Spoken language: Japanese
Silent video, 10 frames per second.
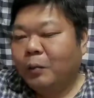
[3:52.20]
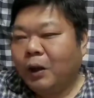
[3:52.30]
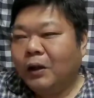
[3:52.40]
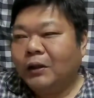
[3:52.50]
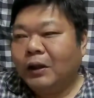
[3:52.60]
で
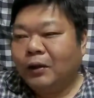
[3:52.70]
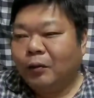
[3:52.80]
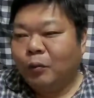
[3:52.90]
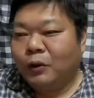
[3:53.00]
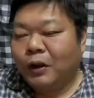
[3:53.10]
も幹
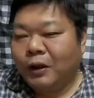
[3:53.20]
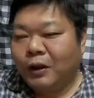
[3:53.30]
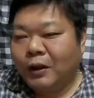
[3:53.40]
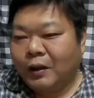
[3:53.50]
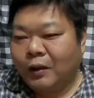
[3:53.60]
線の無線
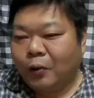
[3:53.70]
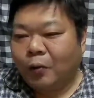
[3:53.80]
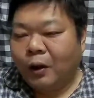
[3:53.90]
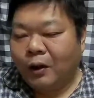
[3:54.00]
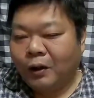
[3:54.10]
機なんで
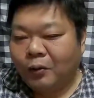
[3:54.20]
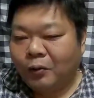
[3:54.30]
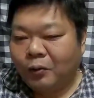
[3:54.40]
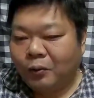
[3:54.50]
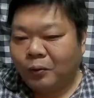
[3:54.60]
壊れてるっ
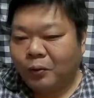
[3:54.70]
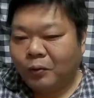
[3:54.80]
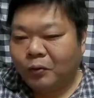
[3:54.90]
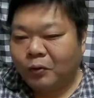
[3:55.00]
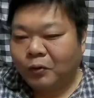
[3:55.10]
ていうこと
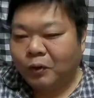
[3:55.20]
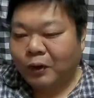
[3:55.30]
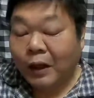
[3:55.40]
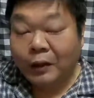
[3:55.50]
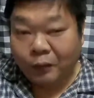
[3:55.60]
は普通は
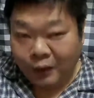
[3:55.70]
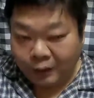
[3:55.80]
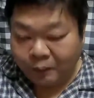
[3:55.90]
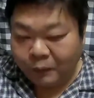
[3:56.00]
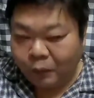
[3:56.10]
ないので
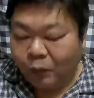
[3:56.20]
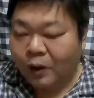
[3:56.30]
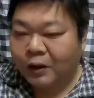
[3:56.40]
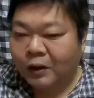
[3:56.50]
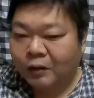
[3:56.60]
壊
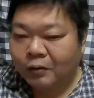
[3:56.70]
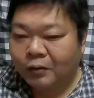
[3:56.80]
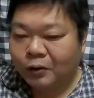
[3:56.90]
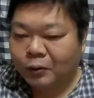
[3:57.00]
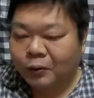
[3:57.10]
れてたら普
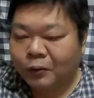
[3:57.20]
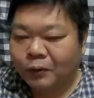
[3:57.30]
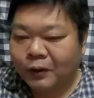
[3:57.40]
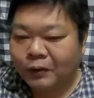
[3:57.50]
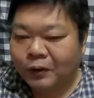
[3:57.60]
通出
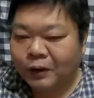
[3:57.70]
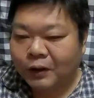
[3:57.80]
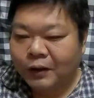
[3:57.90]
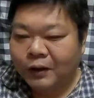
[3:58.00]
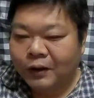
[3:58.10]
航せずに
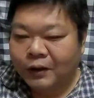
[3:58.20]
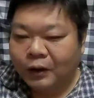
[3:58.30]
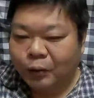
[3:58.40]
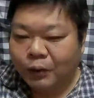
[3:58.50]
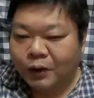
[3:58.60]

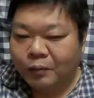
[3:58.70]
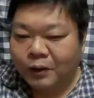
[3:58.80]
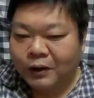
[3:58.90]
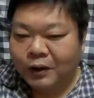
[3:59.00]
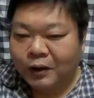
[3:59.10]
ちゃんと整
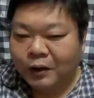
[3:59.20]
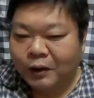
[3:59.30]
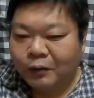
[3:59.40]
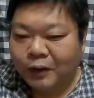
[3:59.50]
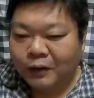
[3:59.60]
備してから
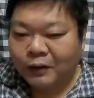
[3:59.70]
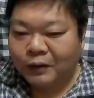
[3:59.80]
出るは